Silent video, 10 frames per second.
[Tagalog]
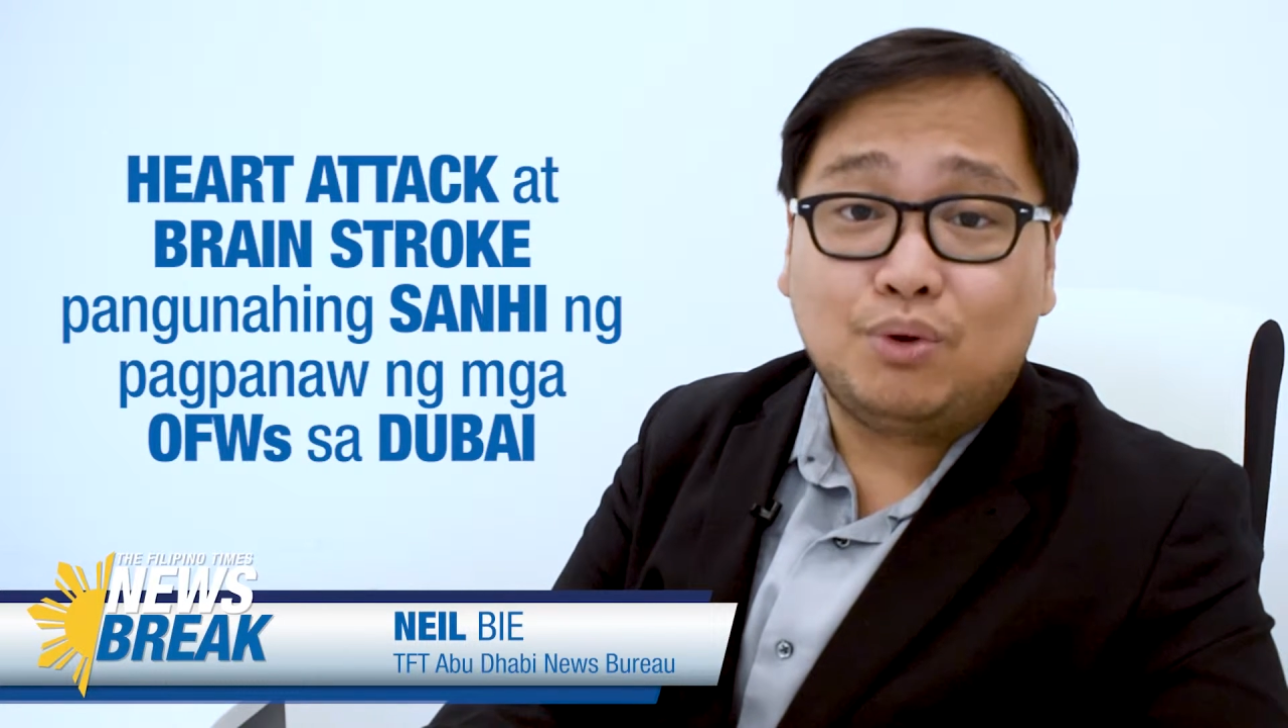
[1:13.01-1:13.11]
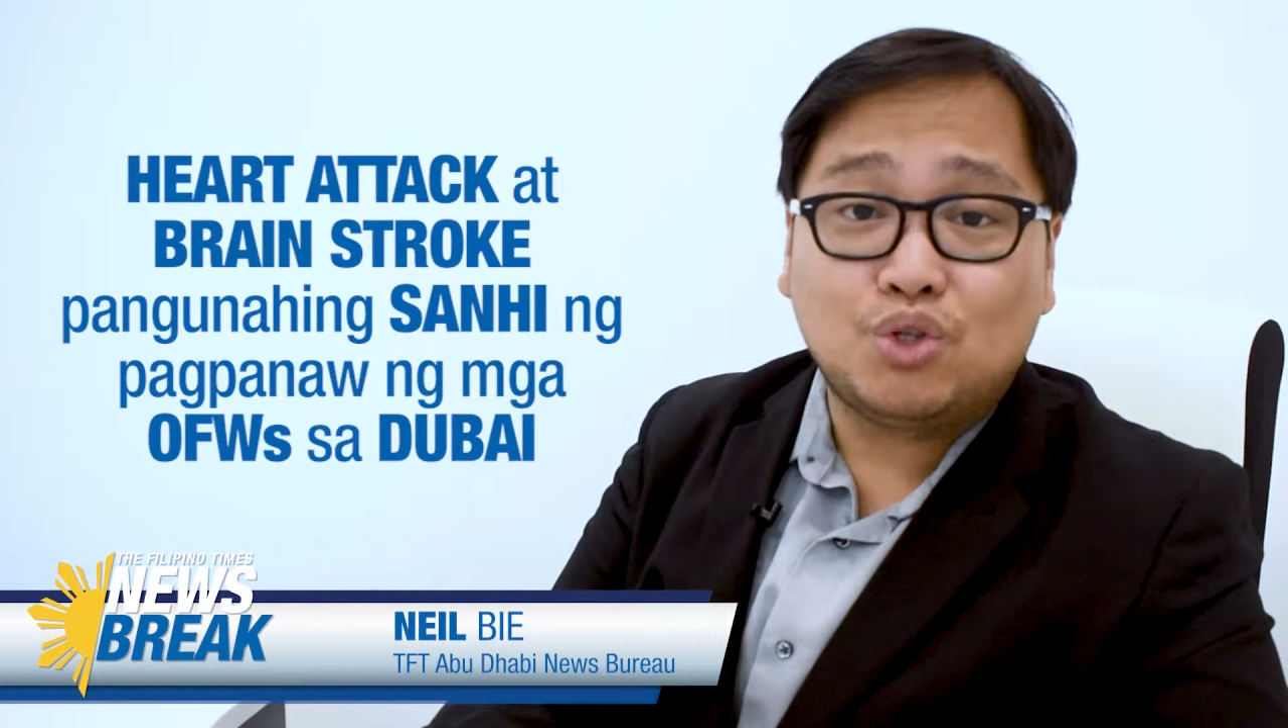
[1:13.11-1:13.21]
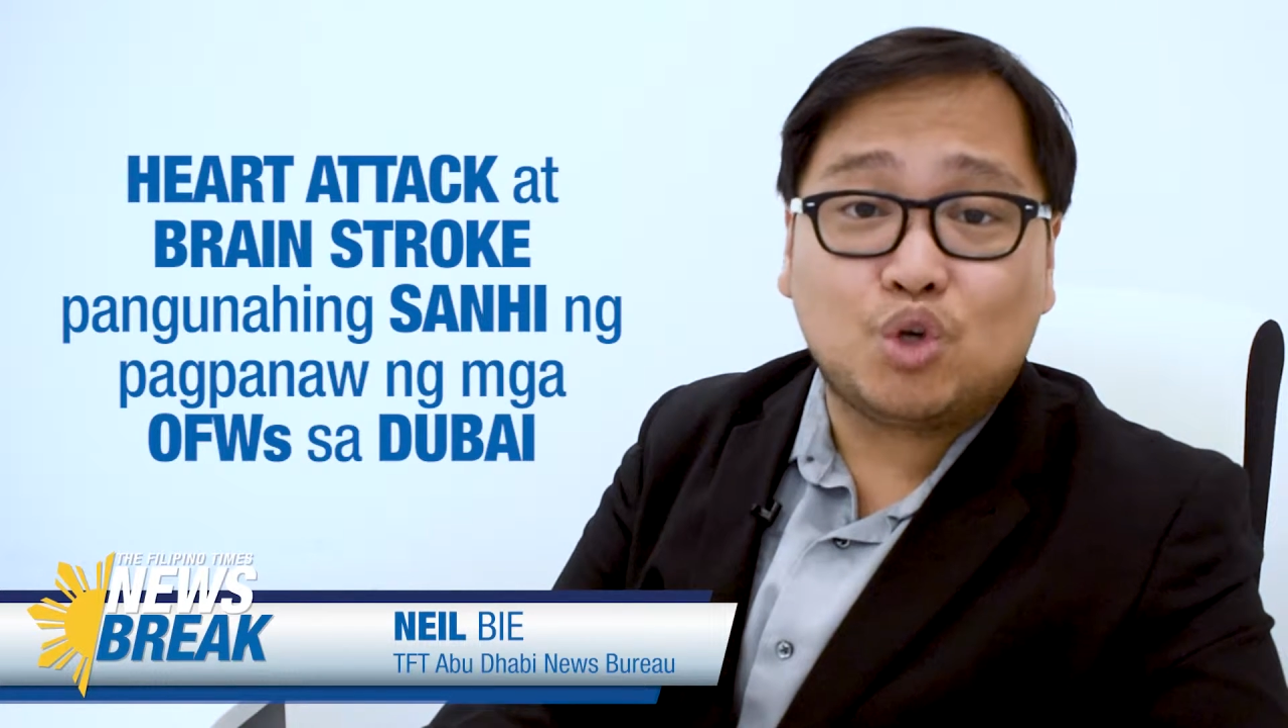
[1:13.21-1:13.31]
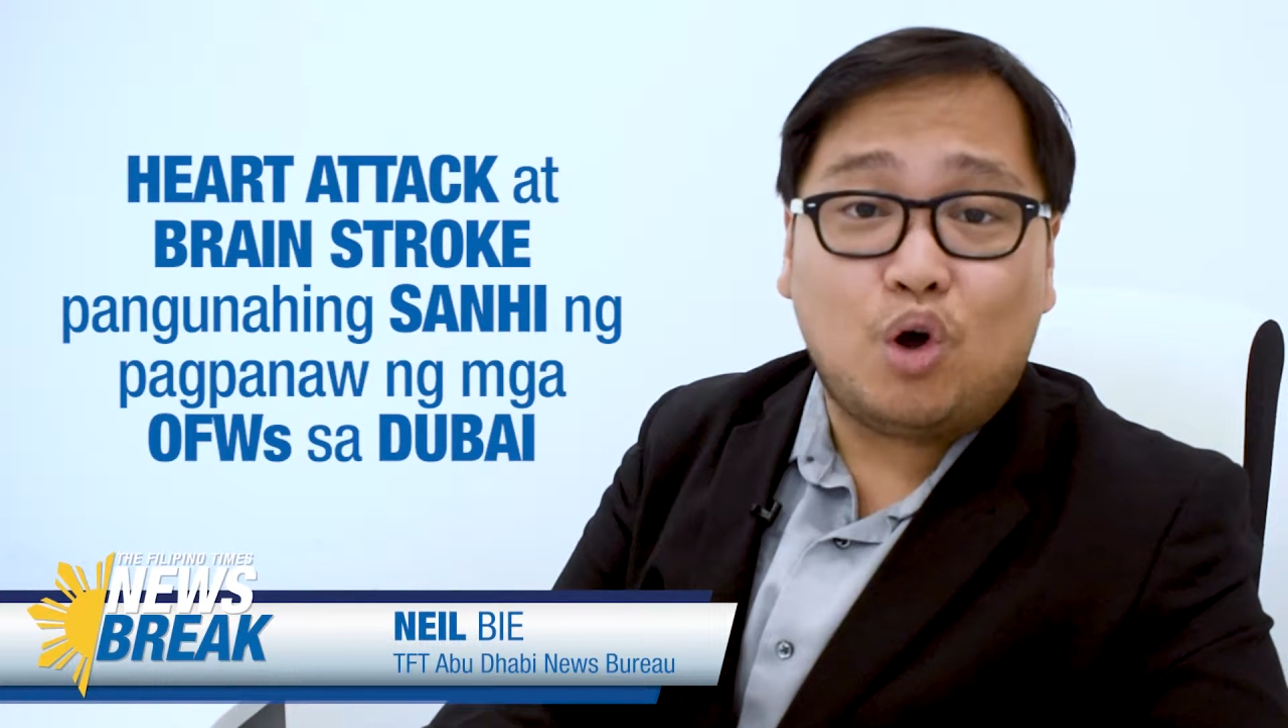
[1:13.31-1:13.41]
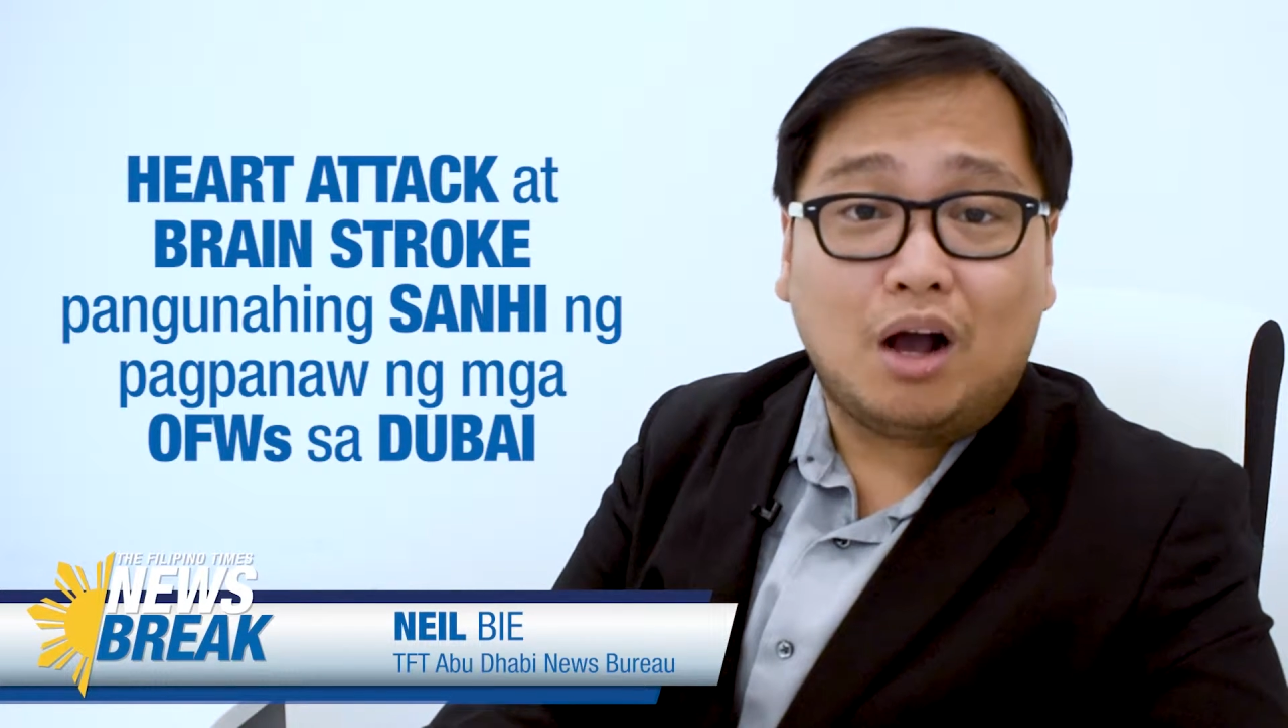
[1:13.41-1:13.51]

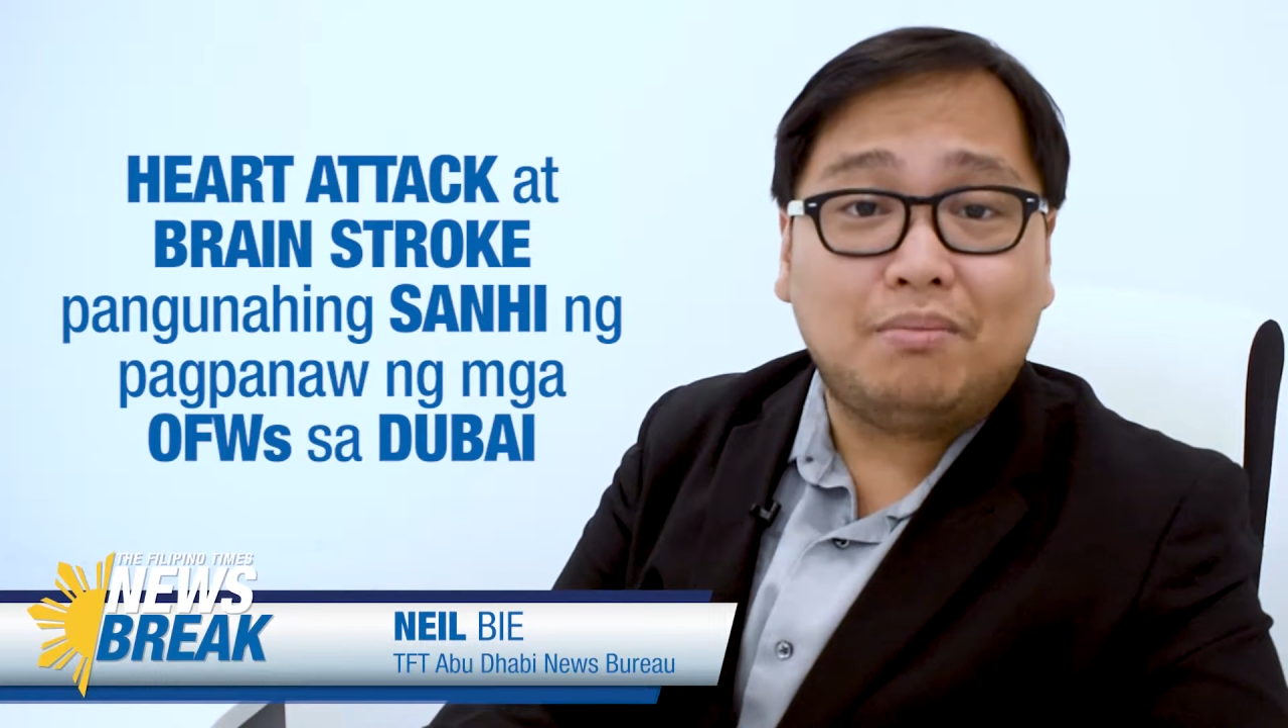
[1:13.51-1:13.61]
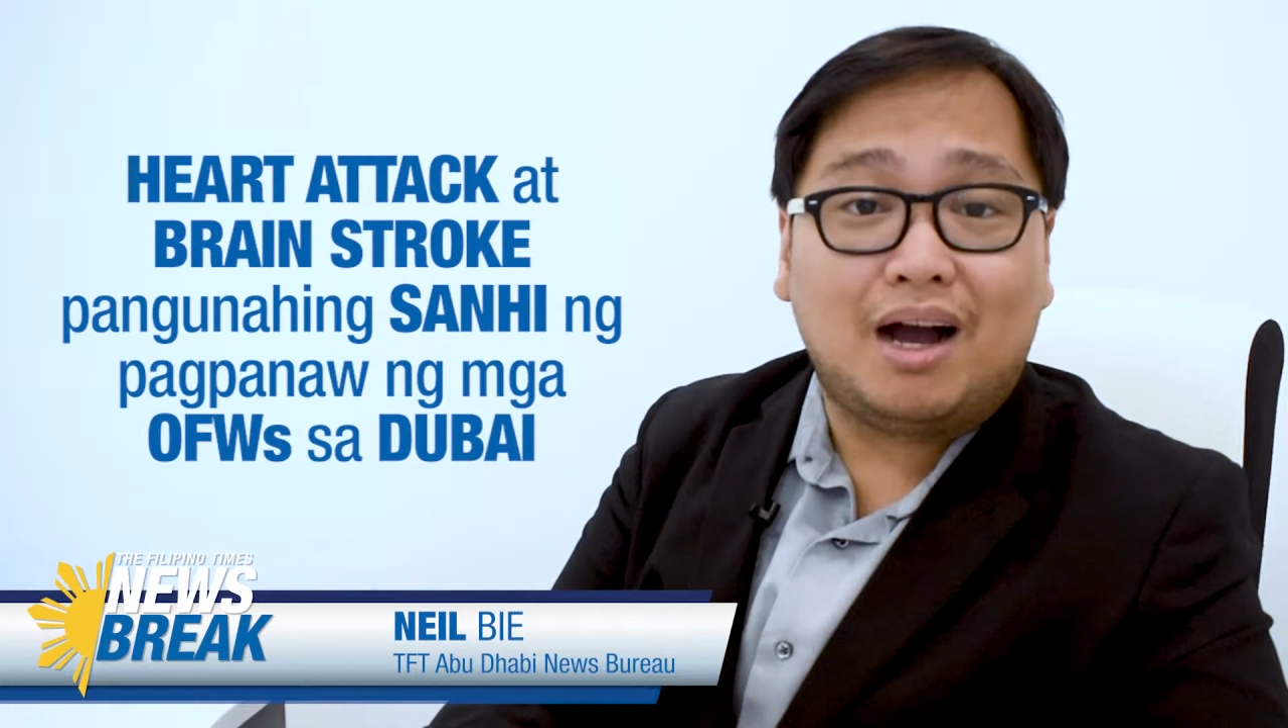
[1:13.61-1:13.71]
puso ang